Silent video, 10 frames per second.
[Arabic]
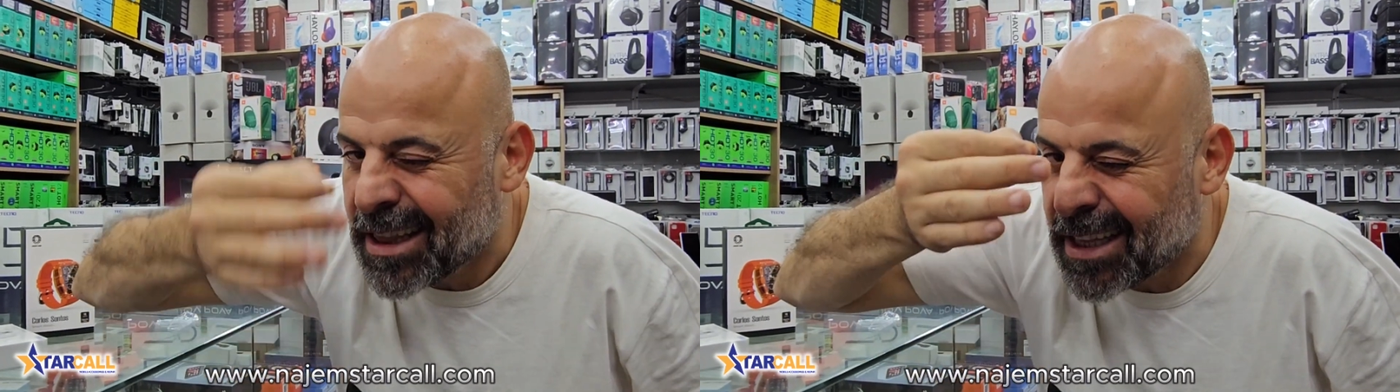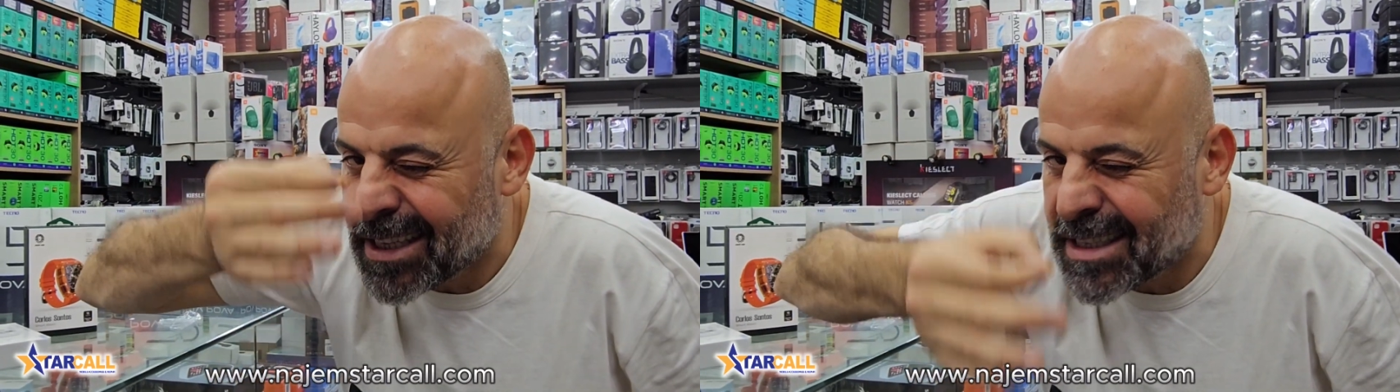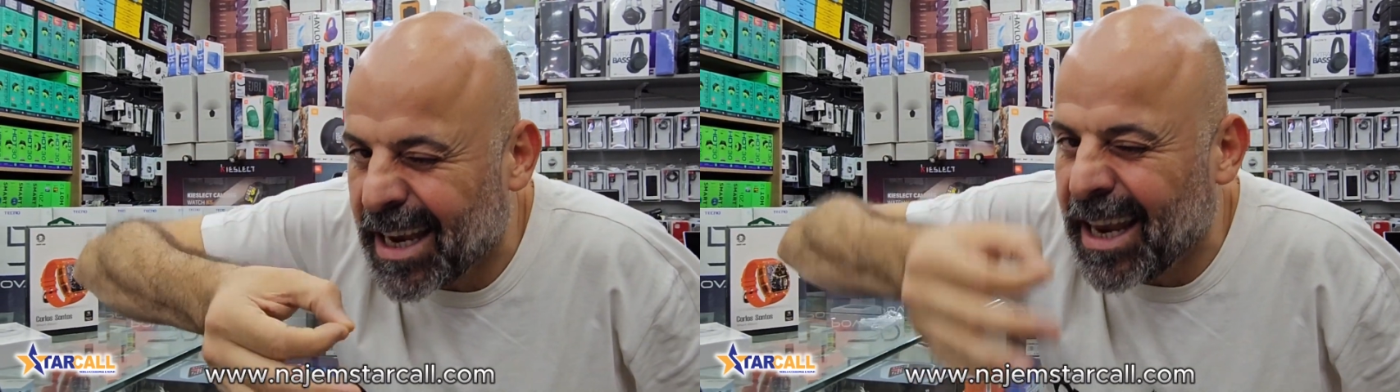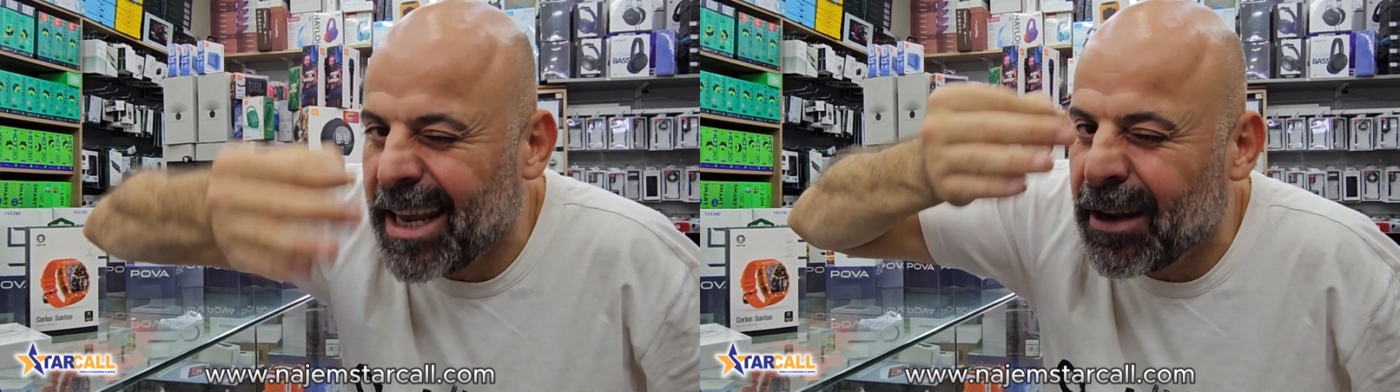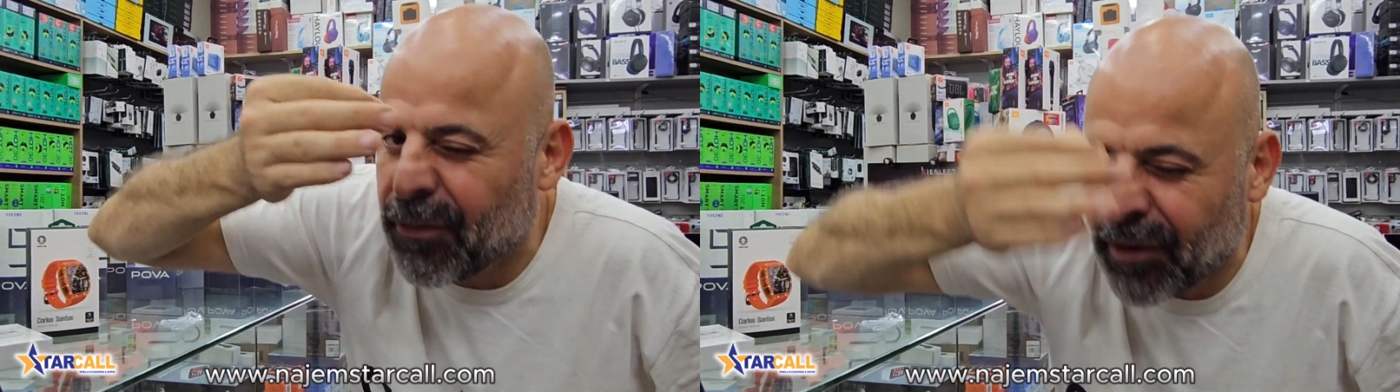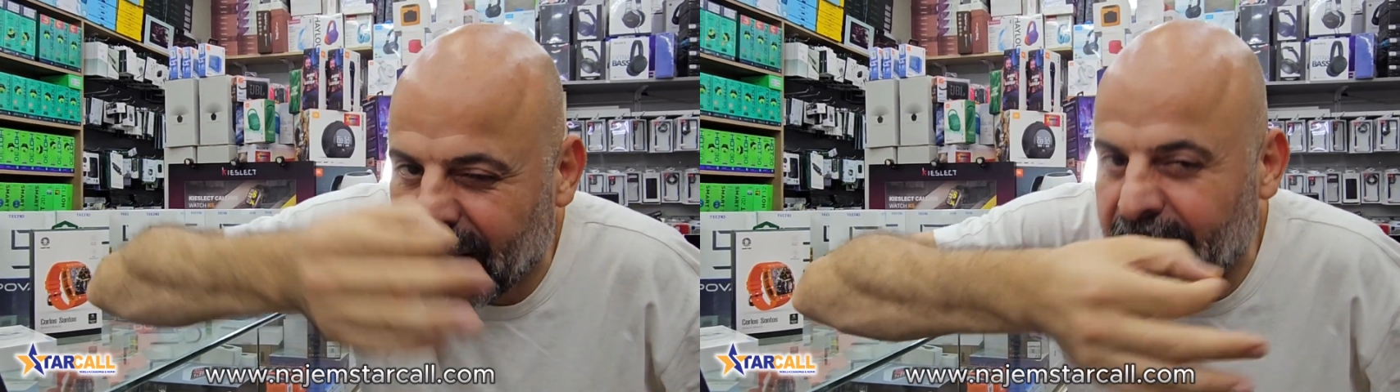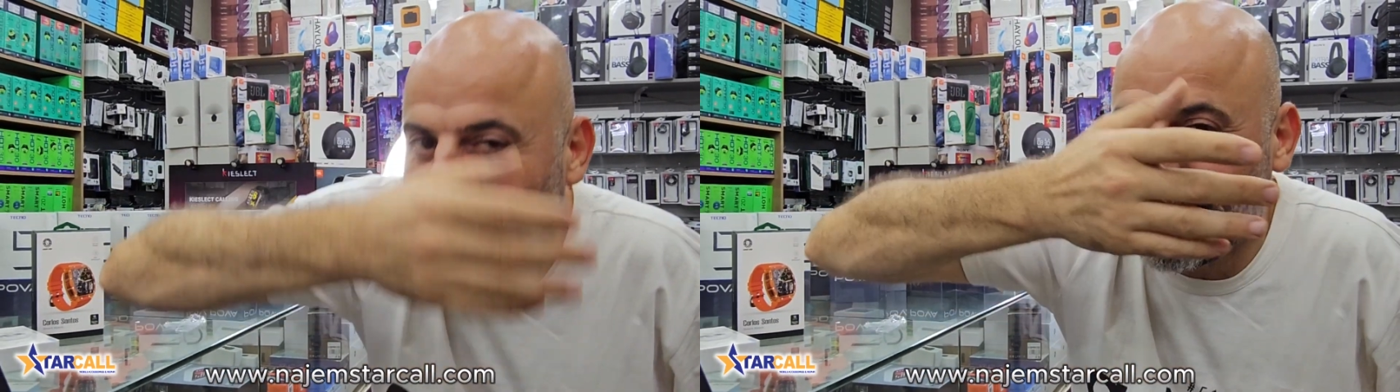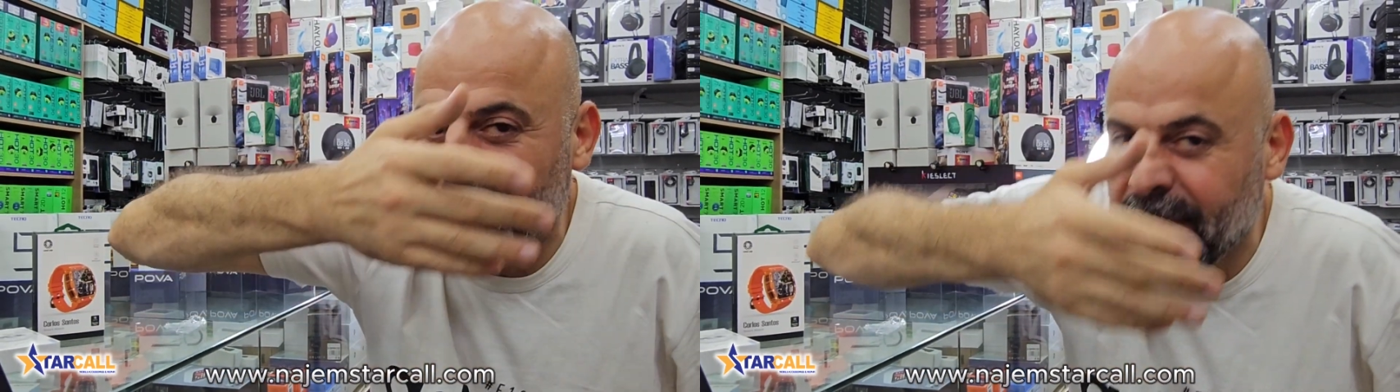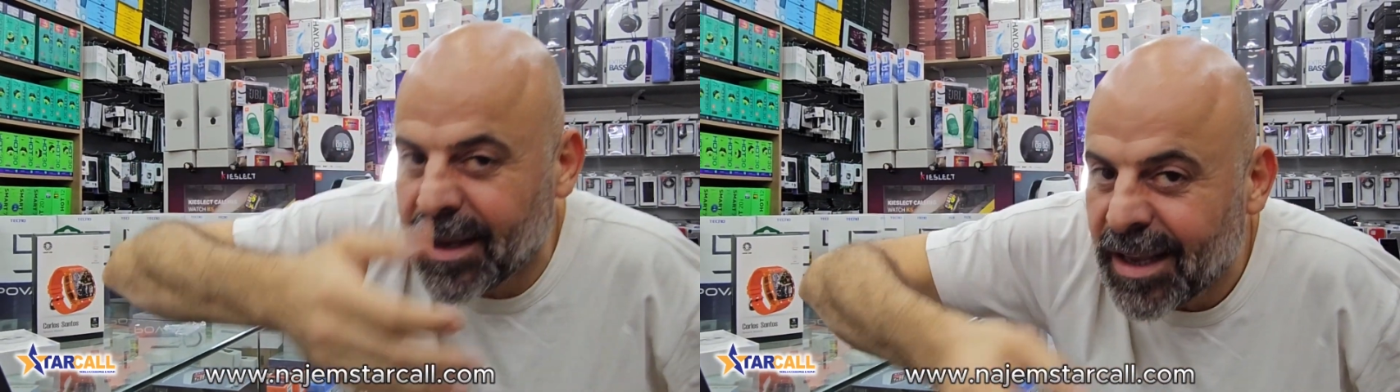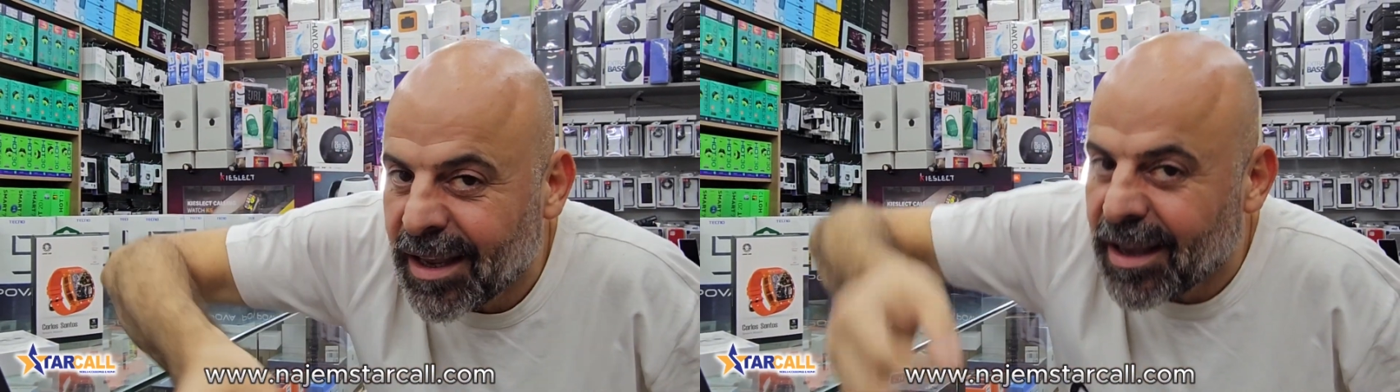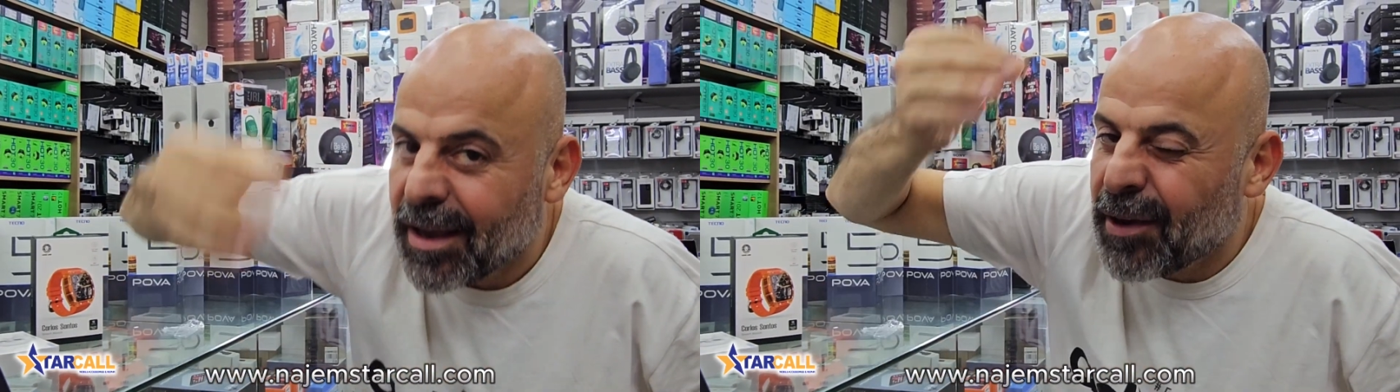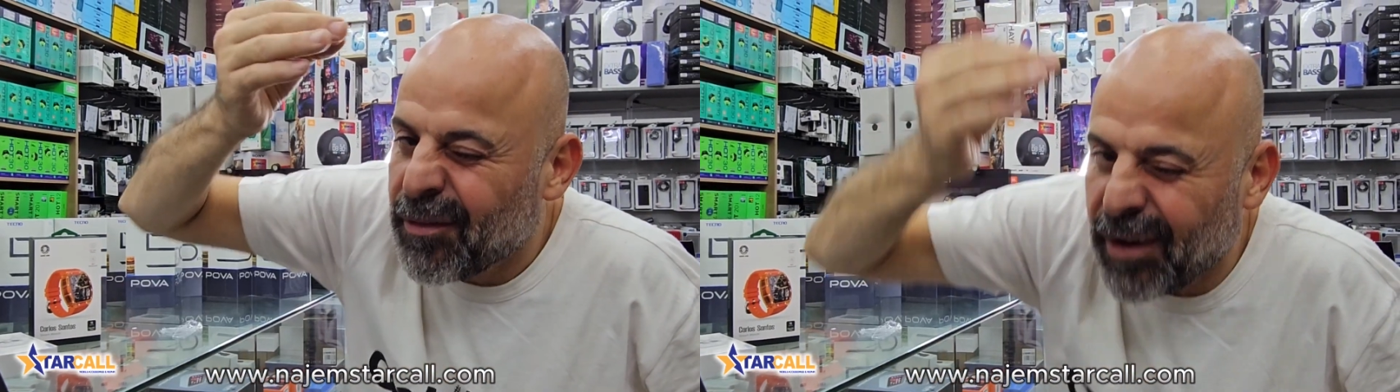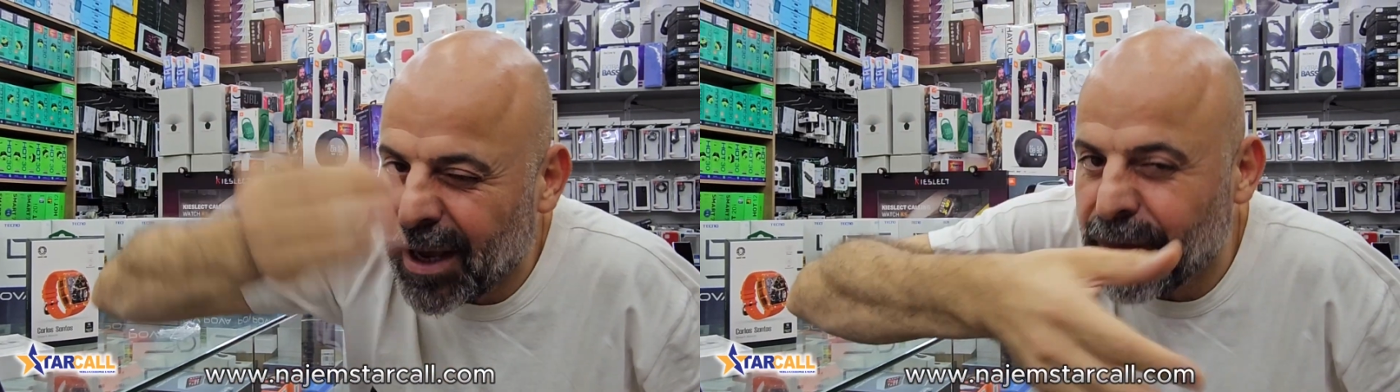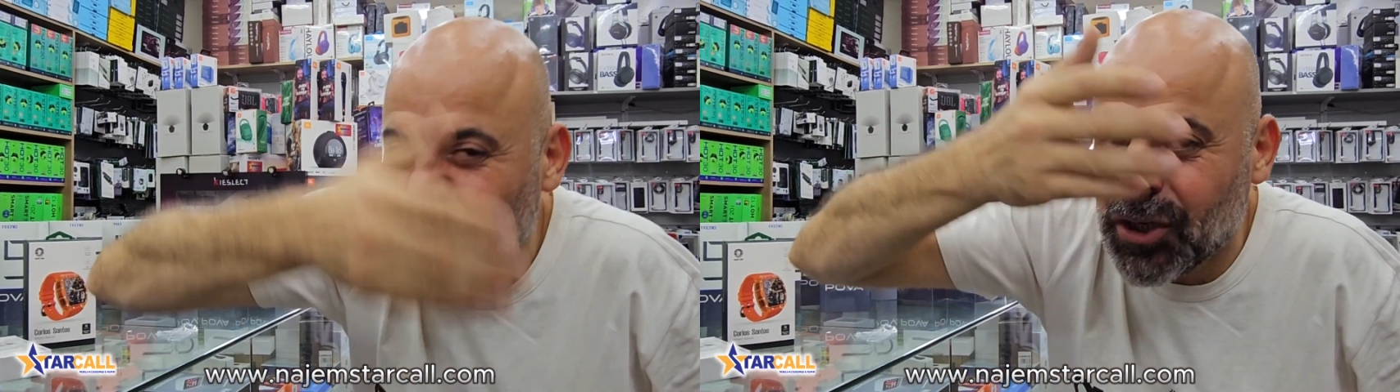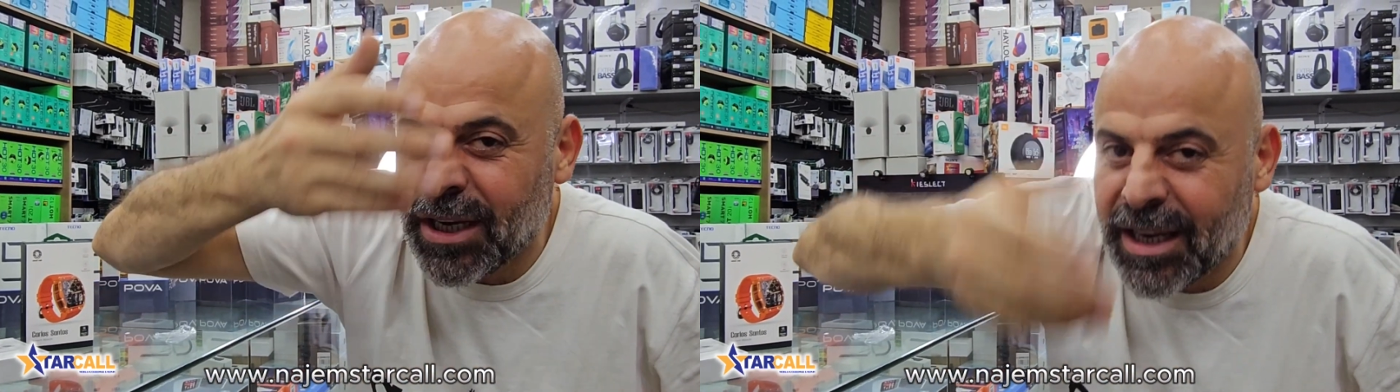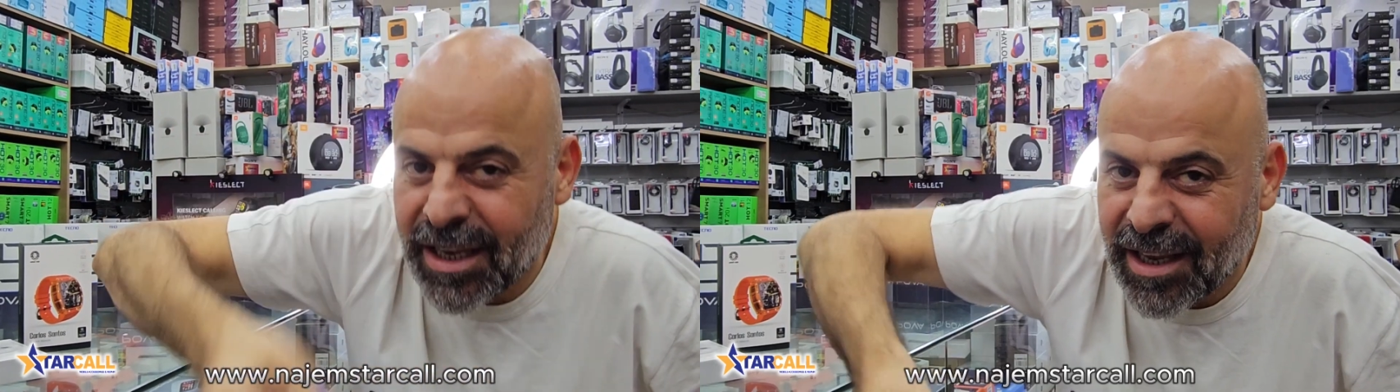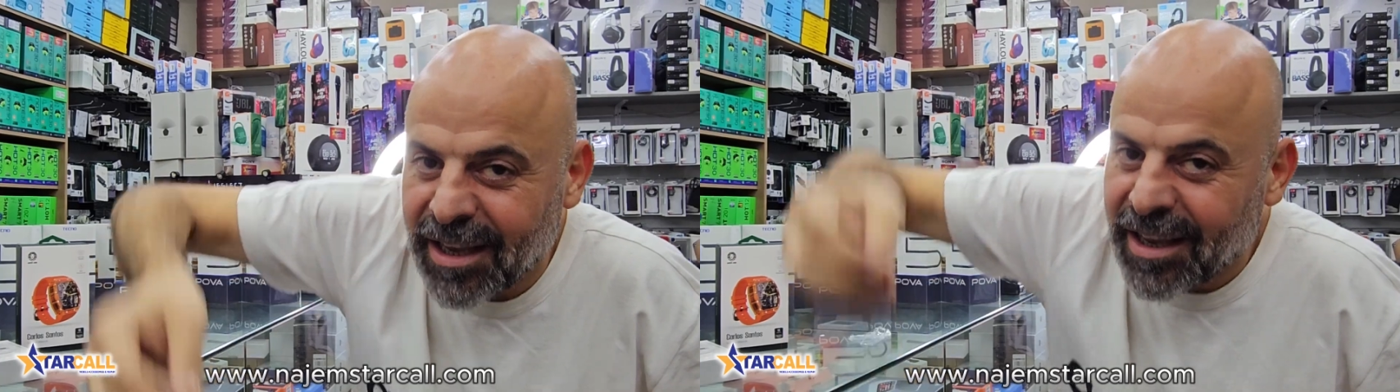90 فريم 5 جي